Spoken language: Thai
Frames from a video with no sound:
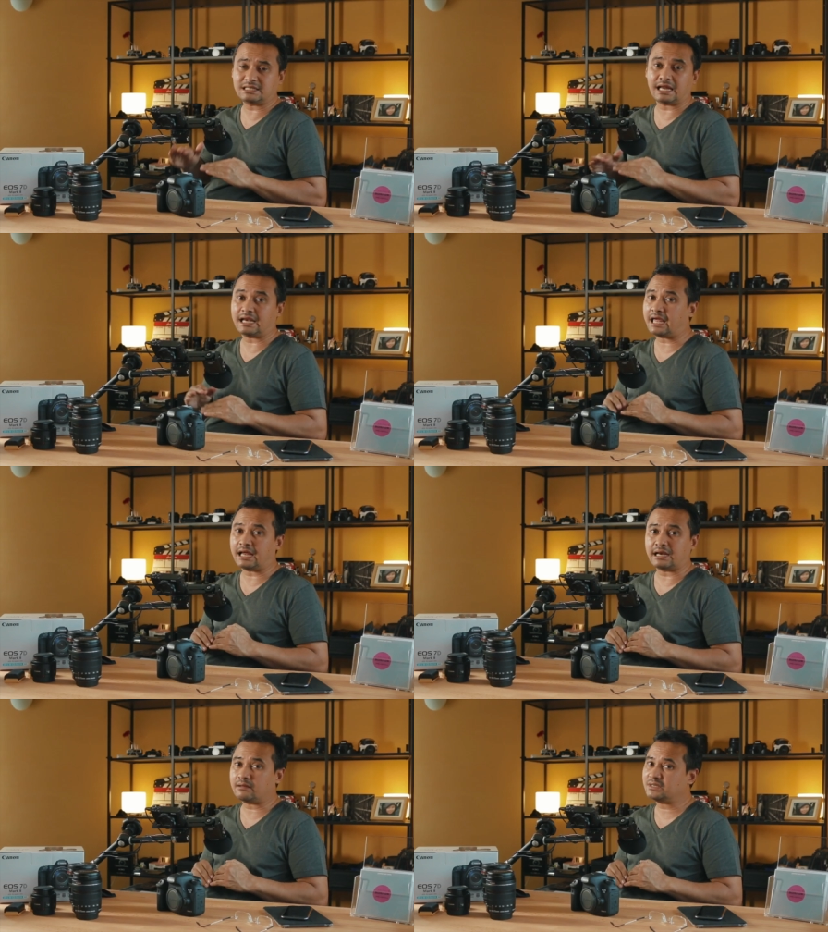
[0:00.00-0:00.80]
สต์แร
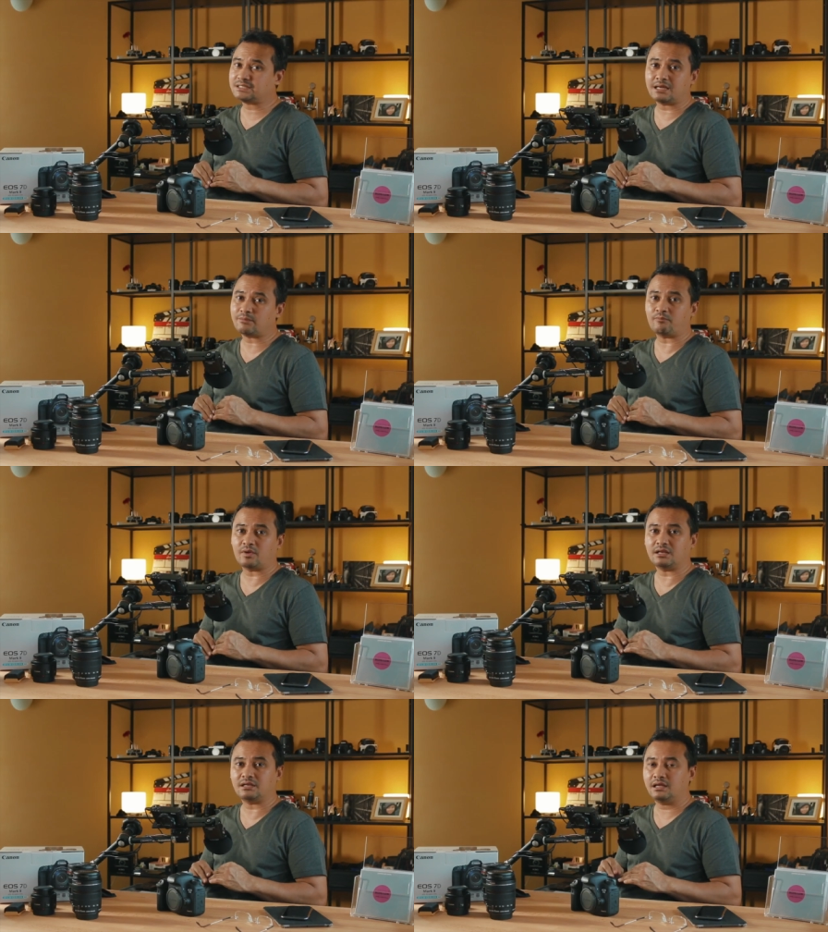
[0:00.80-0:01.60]
งๆ นะ ไม่ใช่แบบ
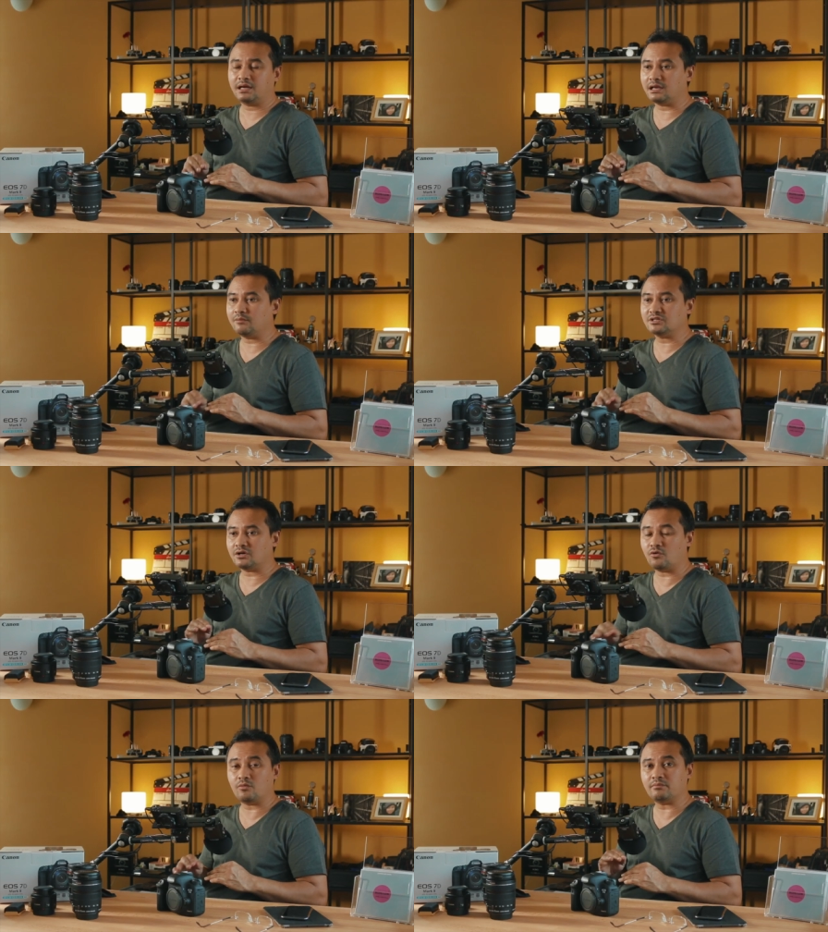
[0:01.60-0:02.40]
นั้น อันนี้มัน
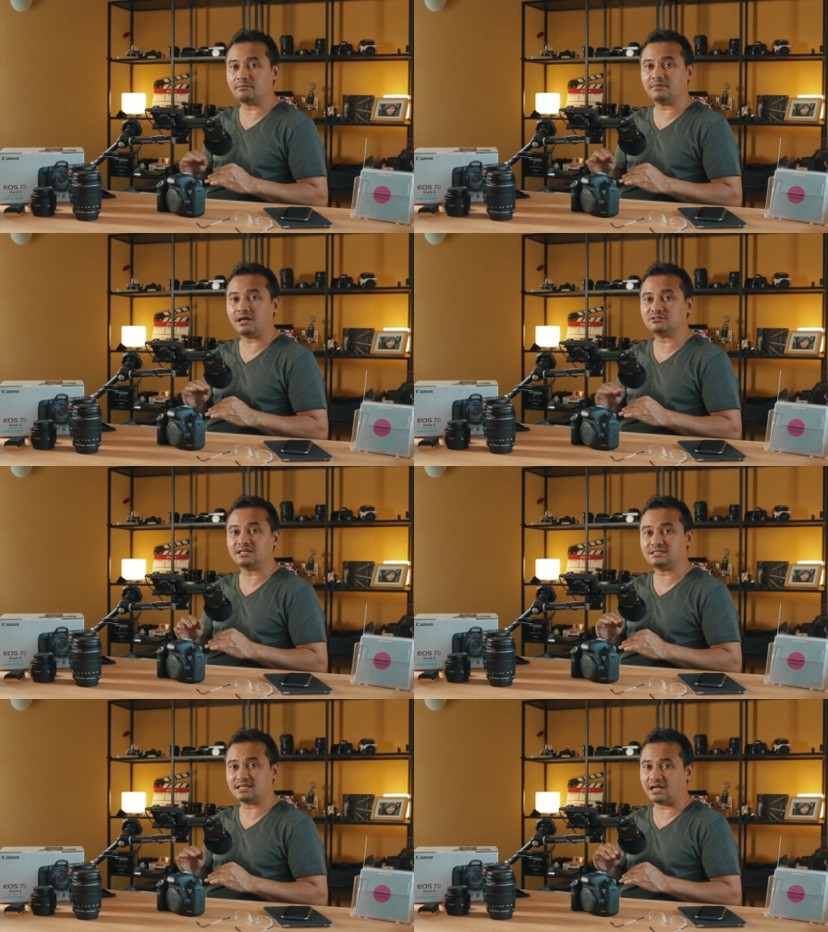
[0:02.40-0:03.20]
จะคมแบบแนว
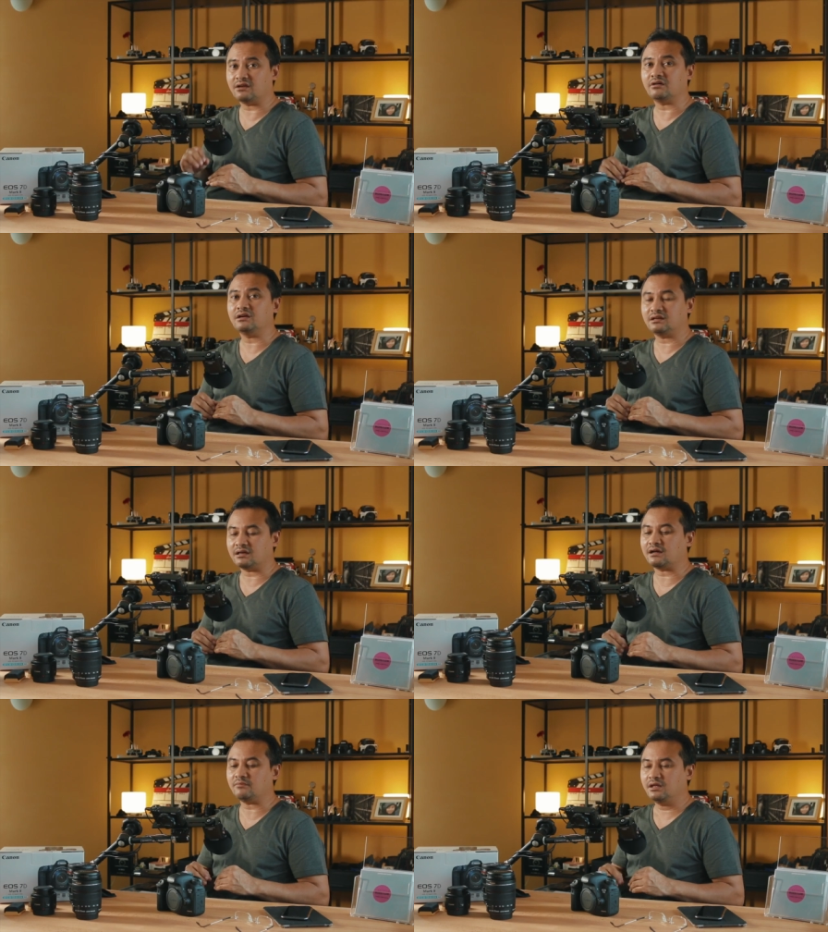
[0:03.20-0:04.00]
ใสๆหน่อย
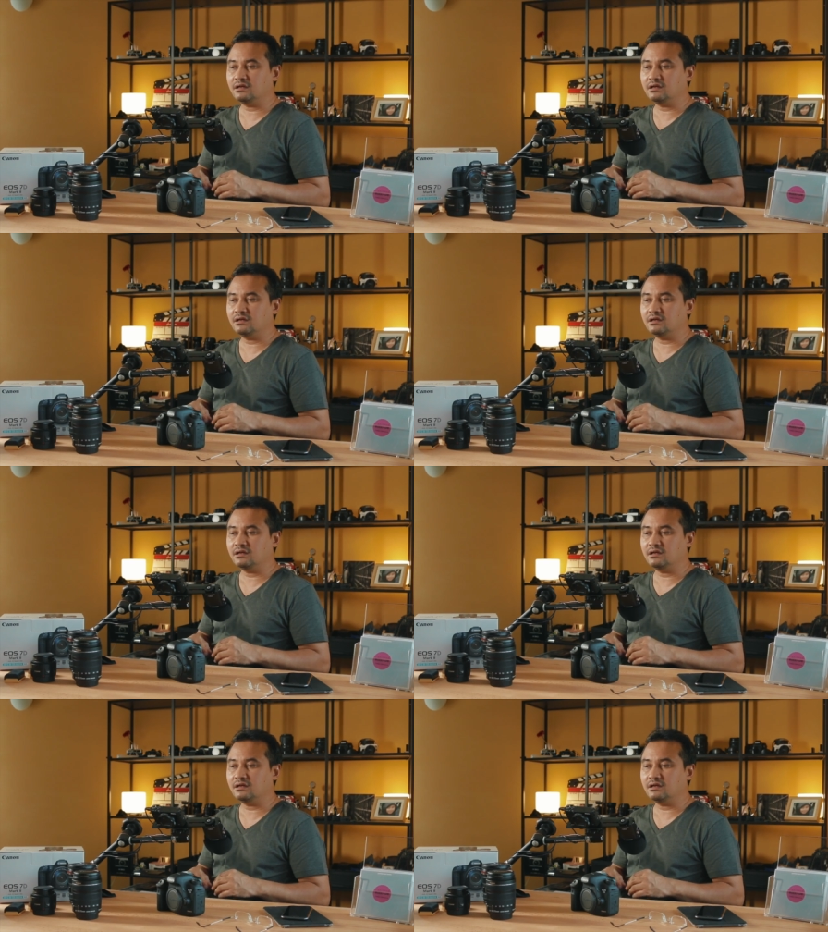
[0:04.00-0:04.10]
นะครับ